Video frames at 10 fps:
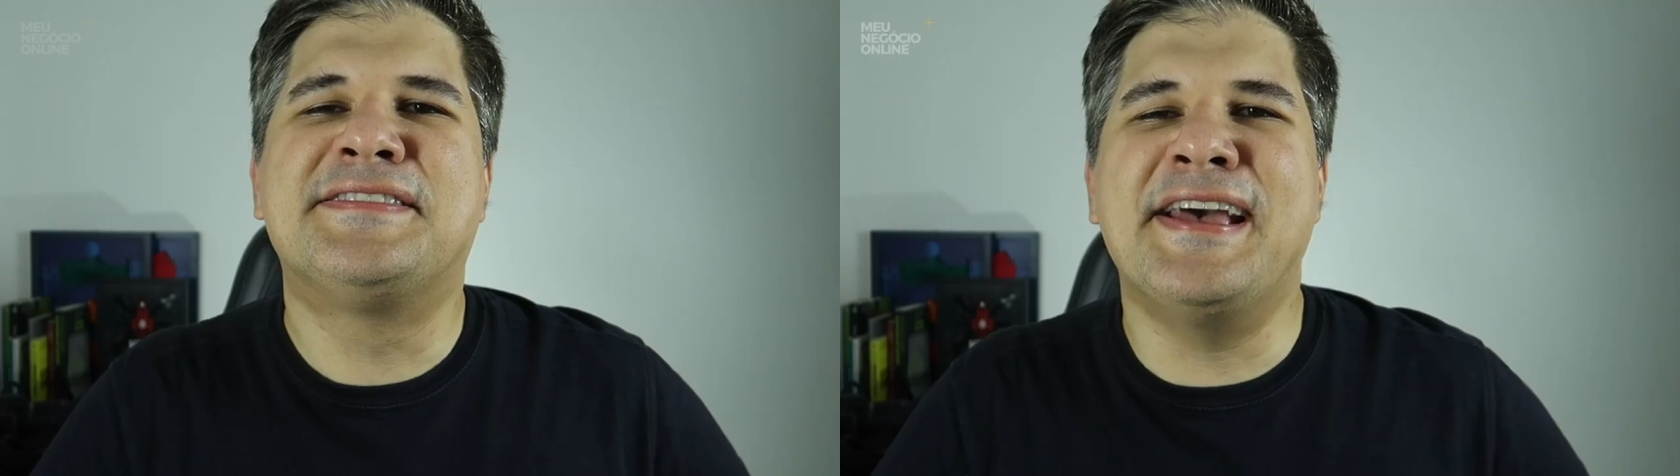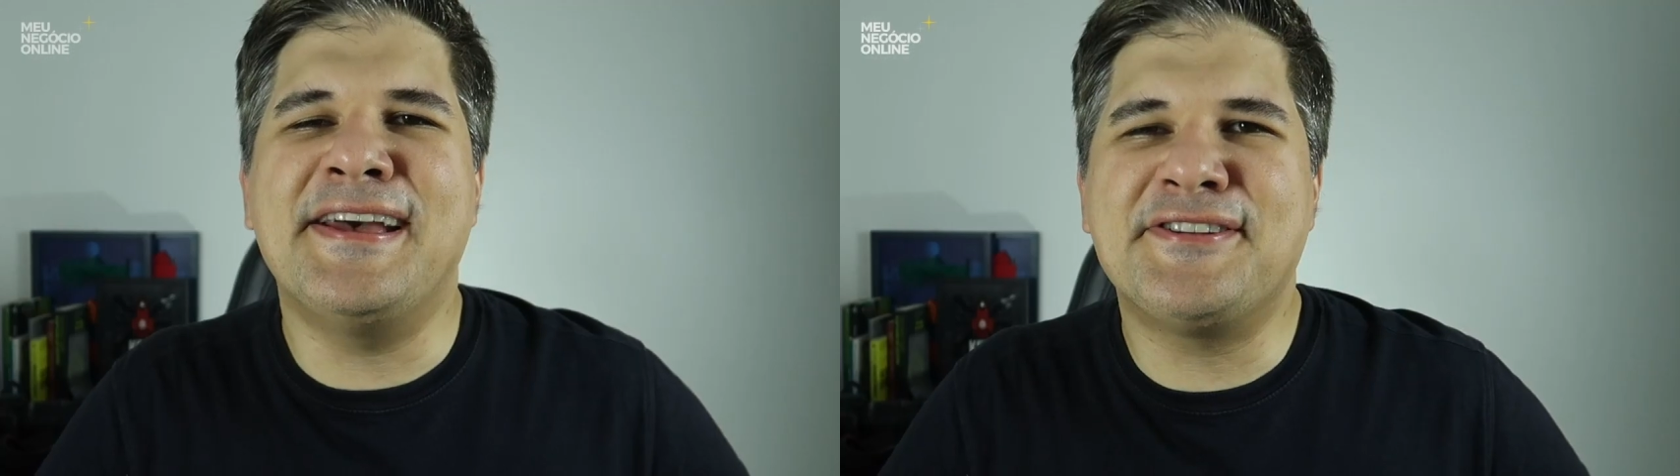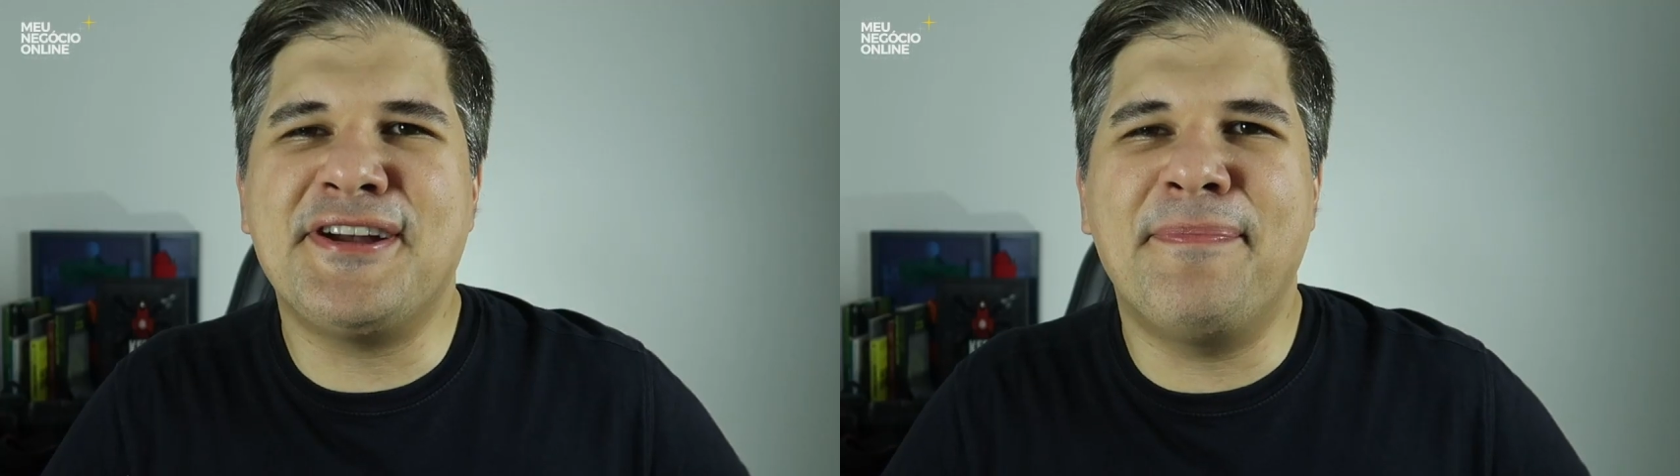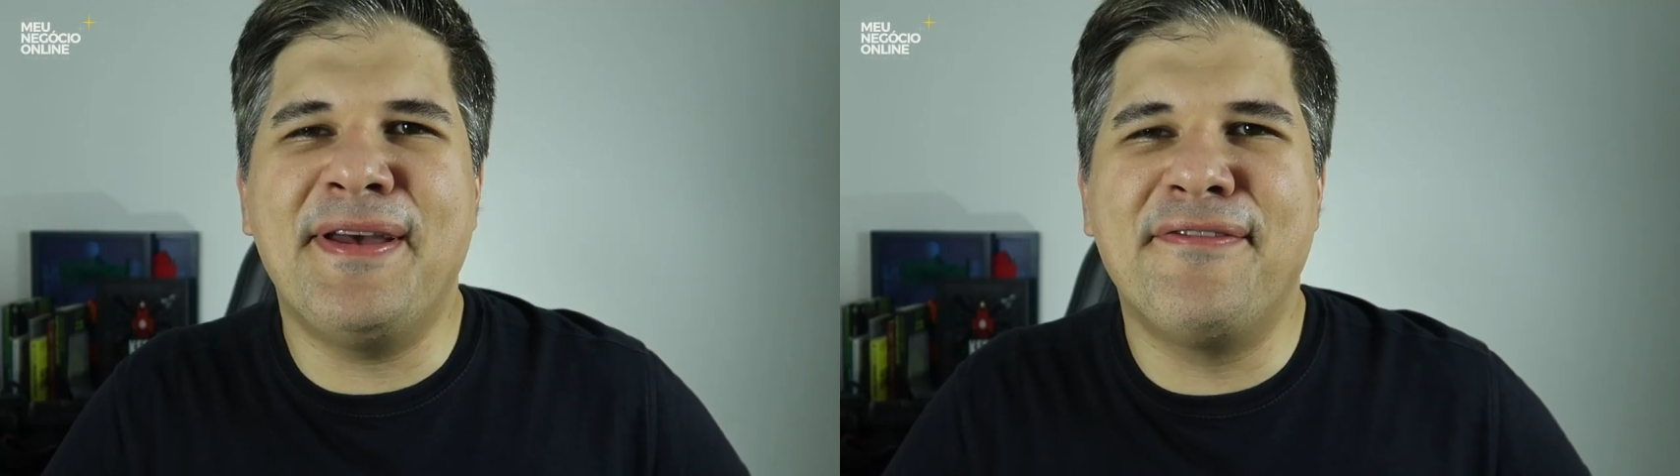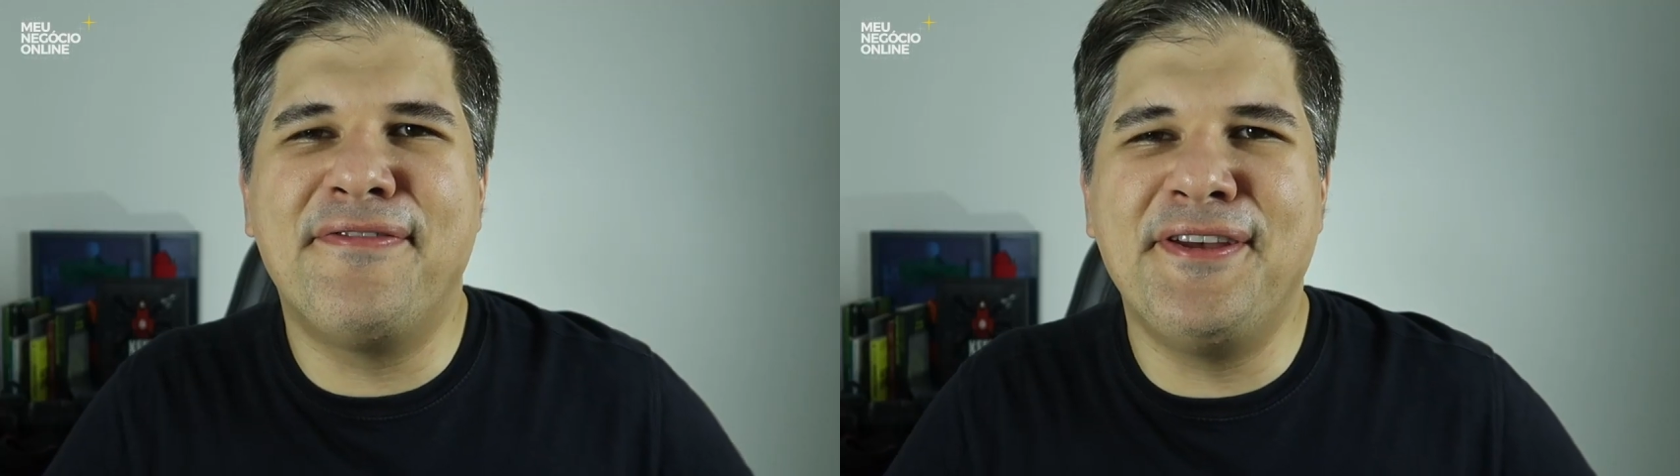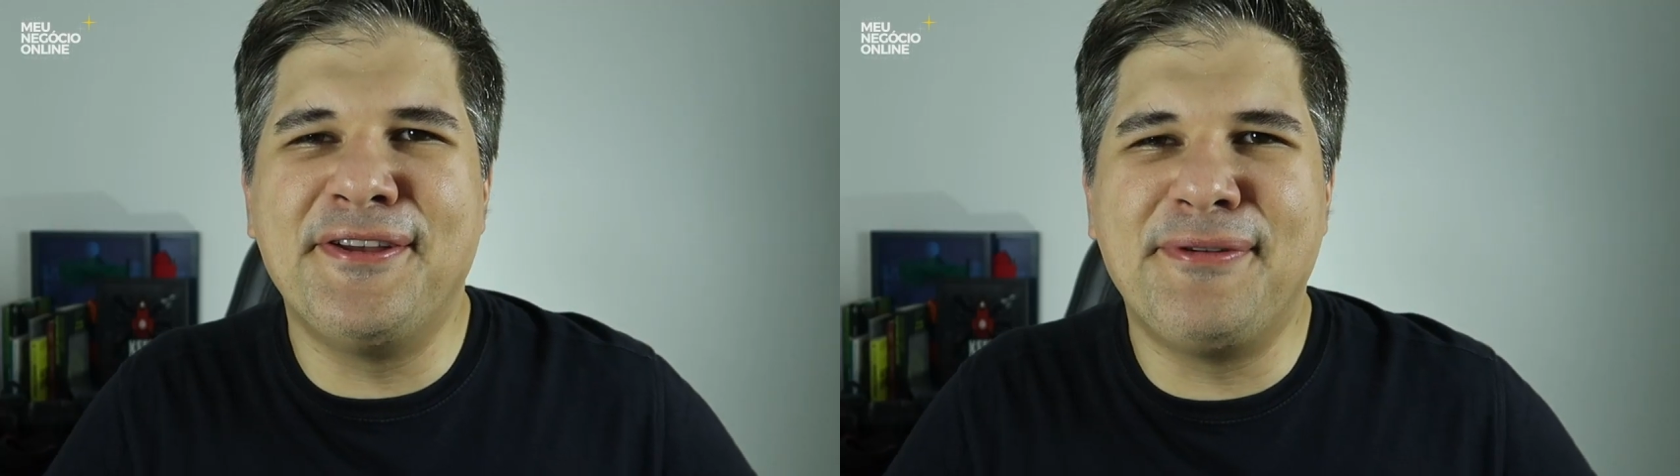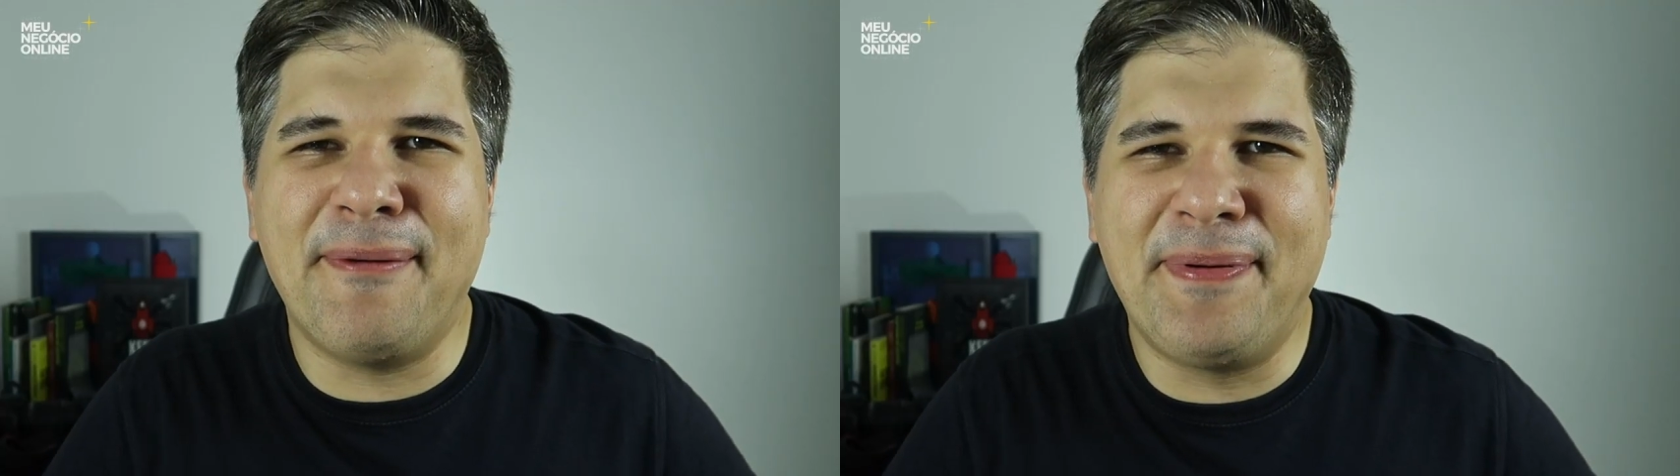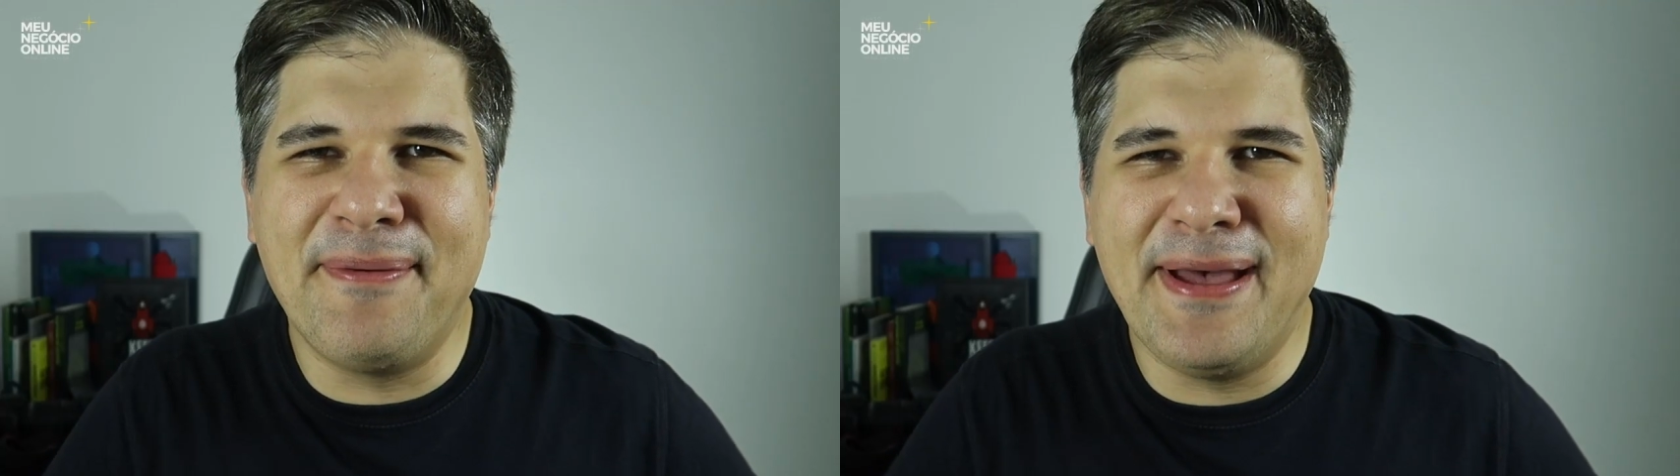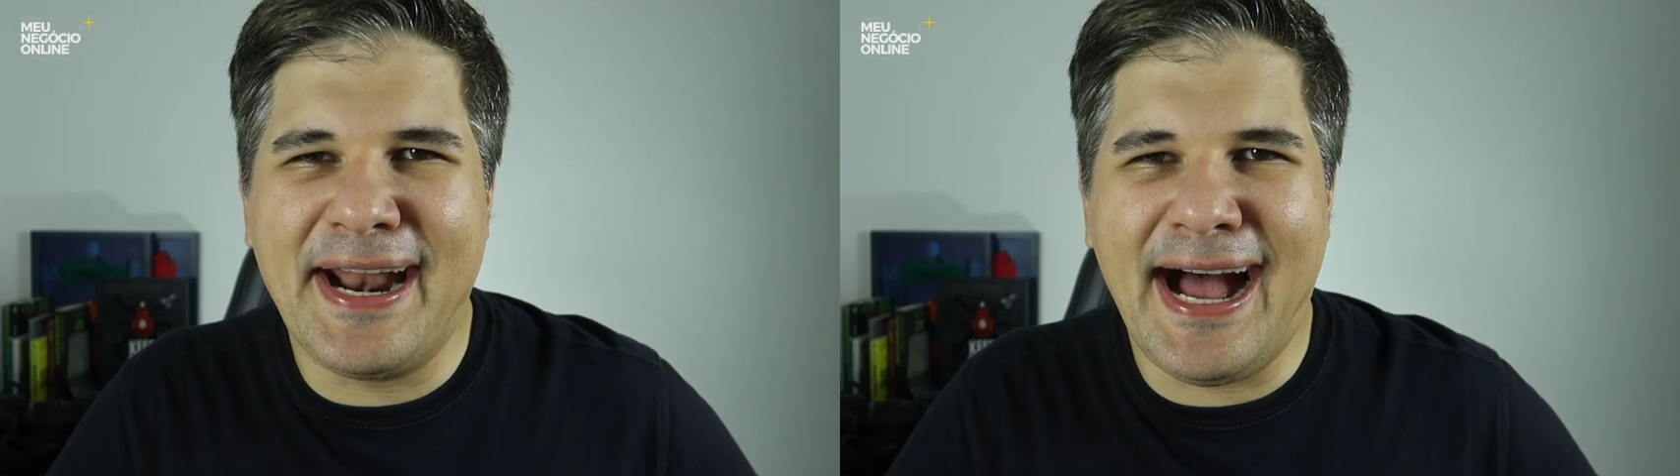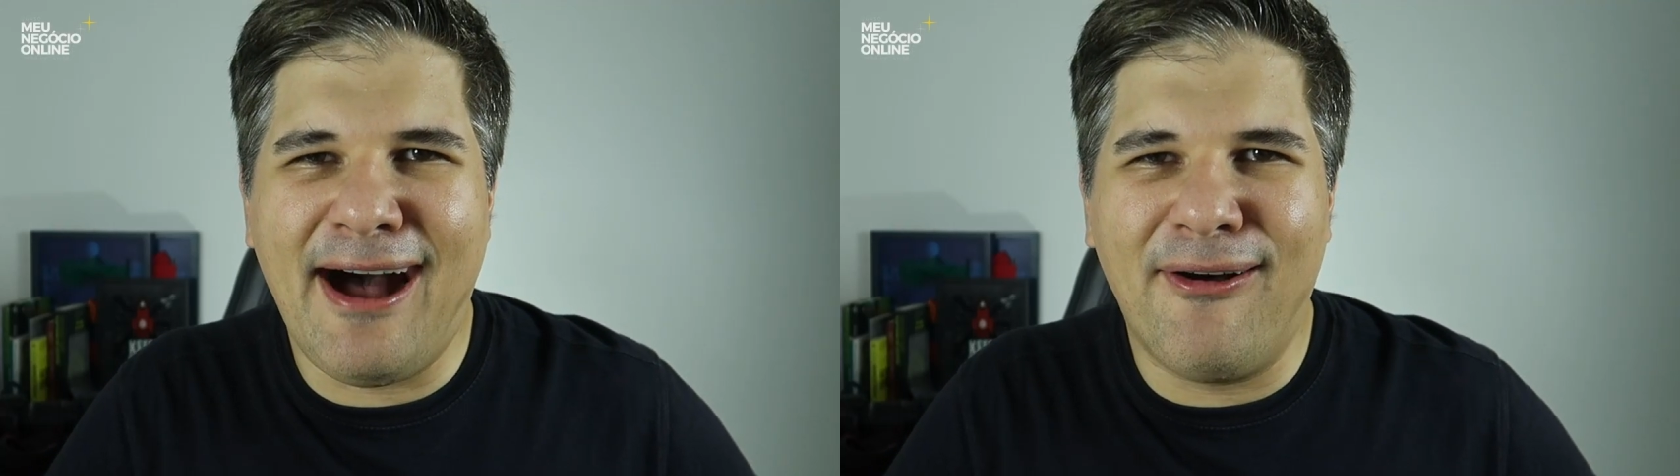Seja bem-vindo à
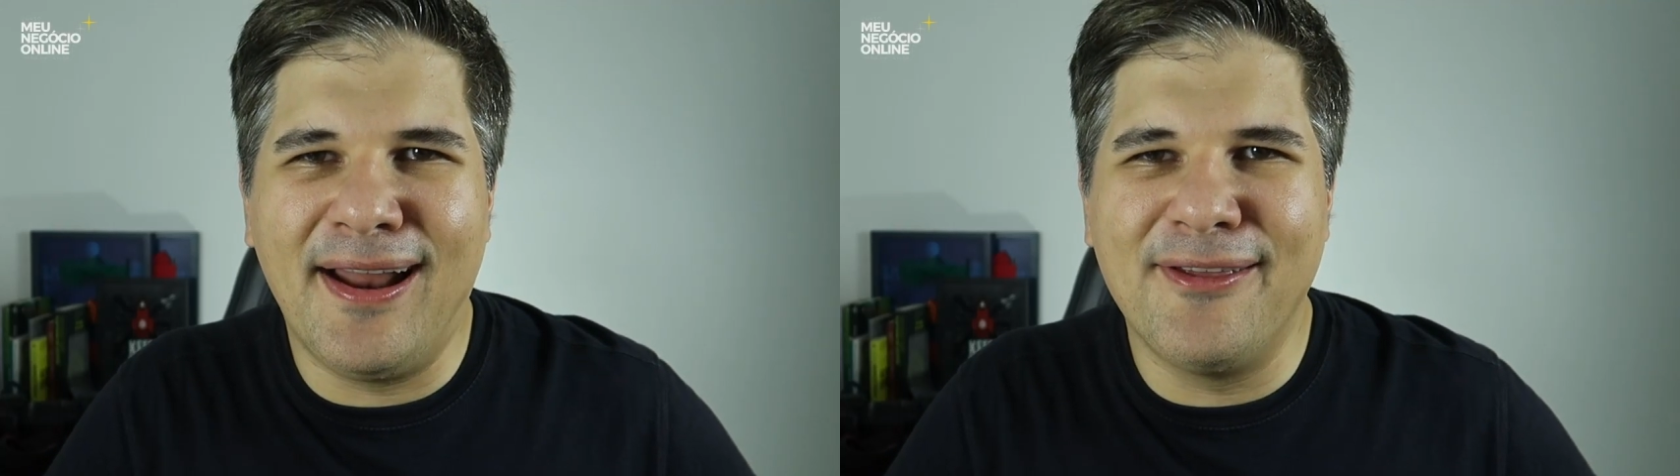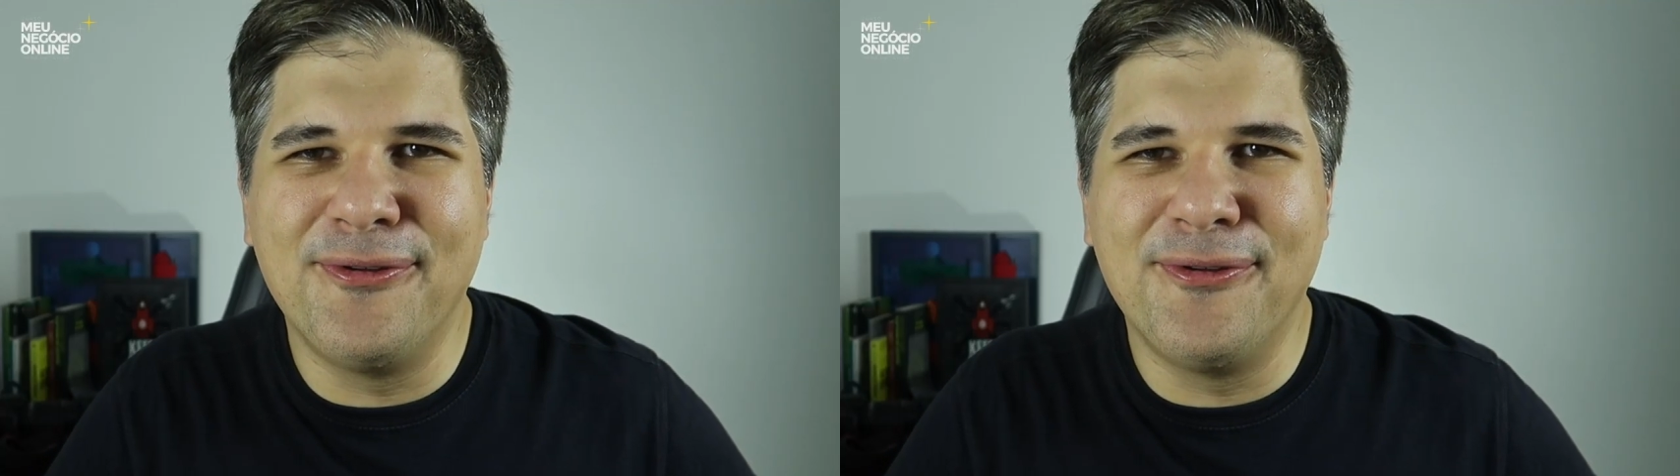primeira aula